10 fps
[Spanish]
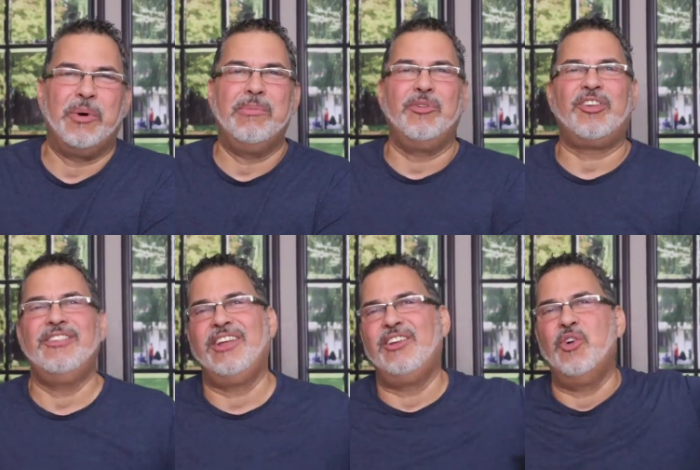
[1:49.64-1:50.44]
Podemos
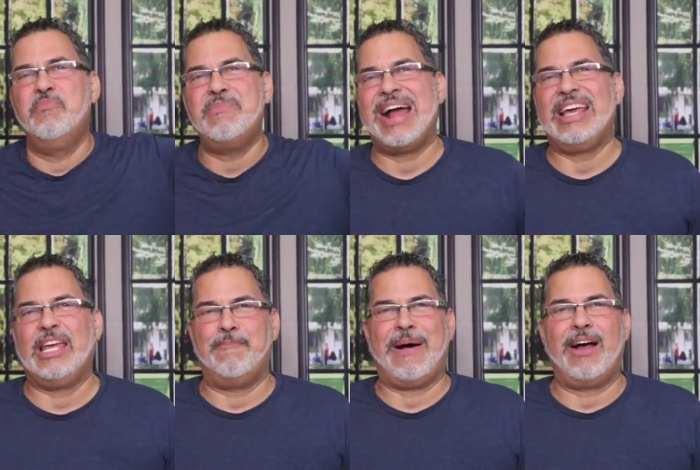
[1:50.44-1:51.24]
sentirnos mal
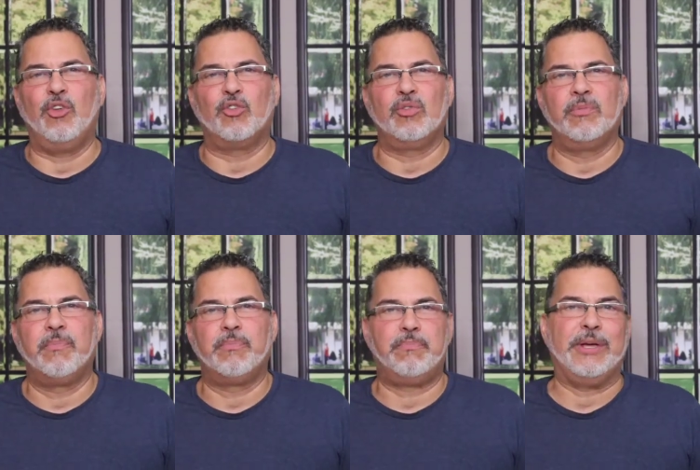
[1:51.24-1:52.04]
equipados,
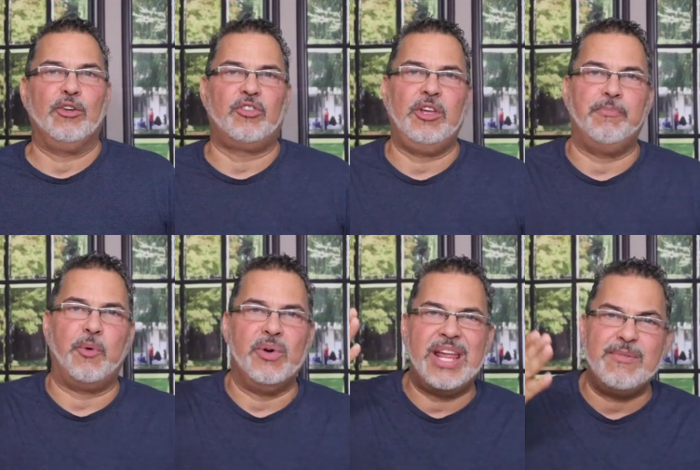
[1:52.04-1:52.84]
pero si
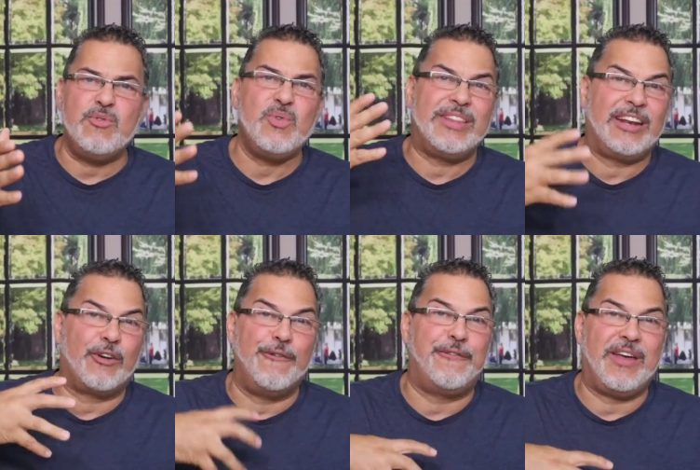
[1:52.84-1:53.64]
ponemos nuestra
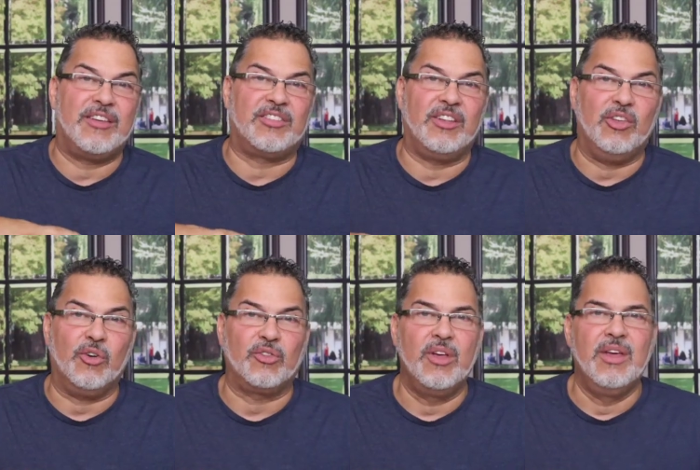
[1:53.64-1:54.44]
confianza en
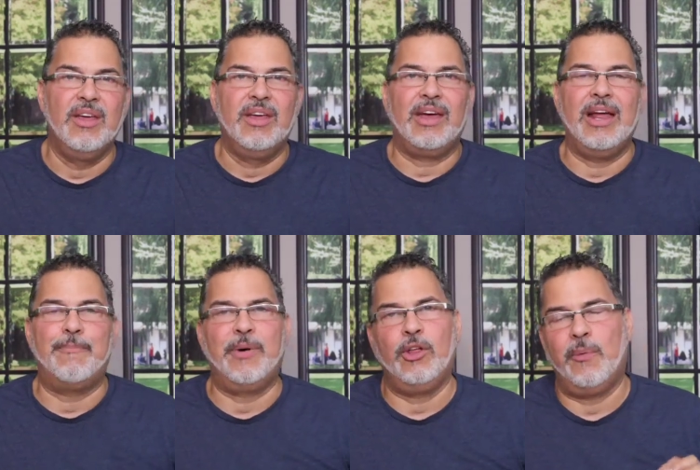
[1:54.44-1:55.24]
Dios, Él
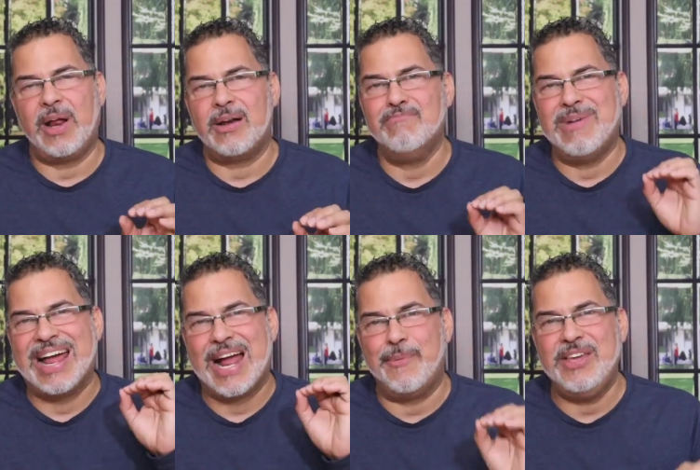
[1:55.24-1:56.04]
puede obrar
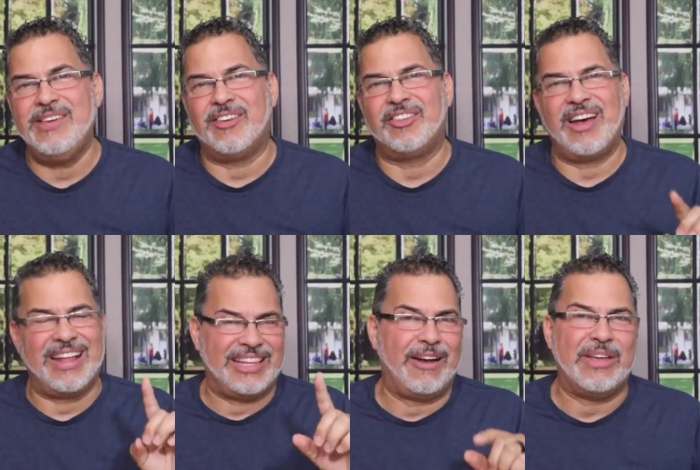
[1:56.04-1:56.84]
maravillas a
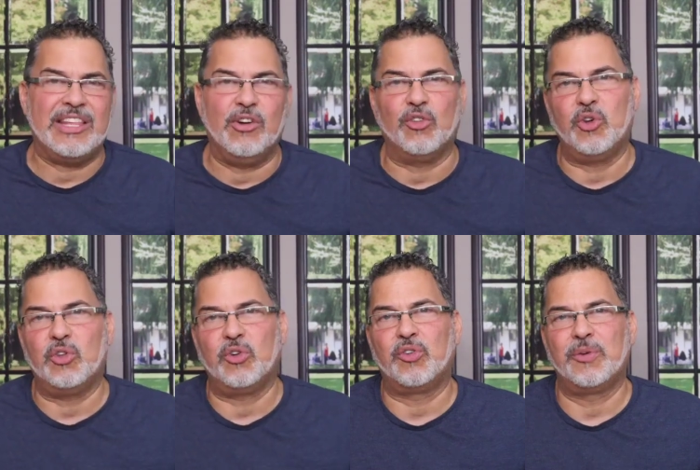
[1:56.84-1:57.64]
través de
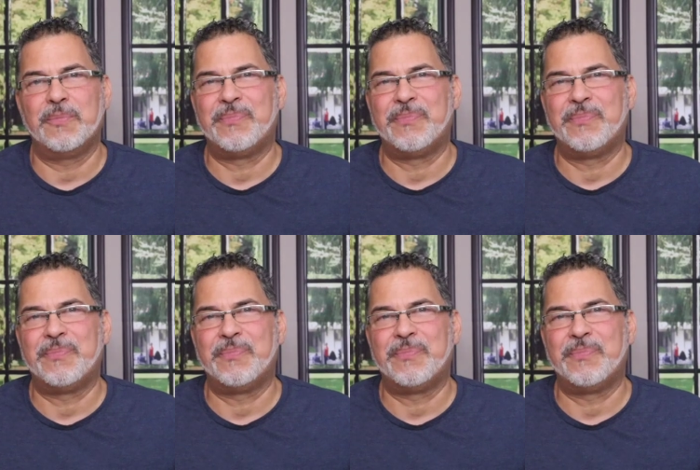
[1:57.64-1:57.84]
nosotros.